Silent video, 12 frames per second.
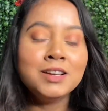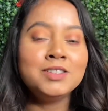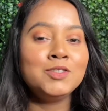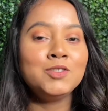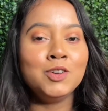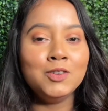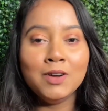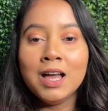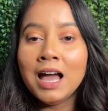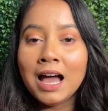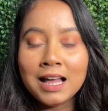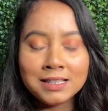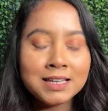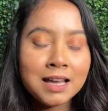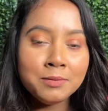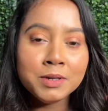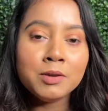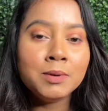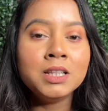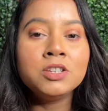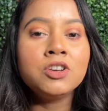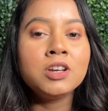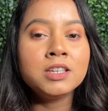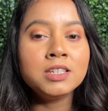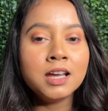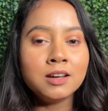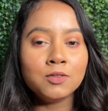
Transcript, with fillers: সো চলো আজকে আমি তোমাদের সঙ্গে শেয়ার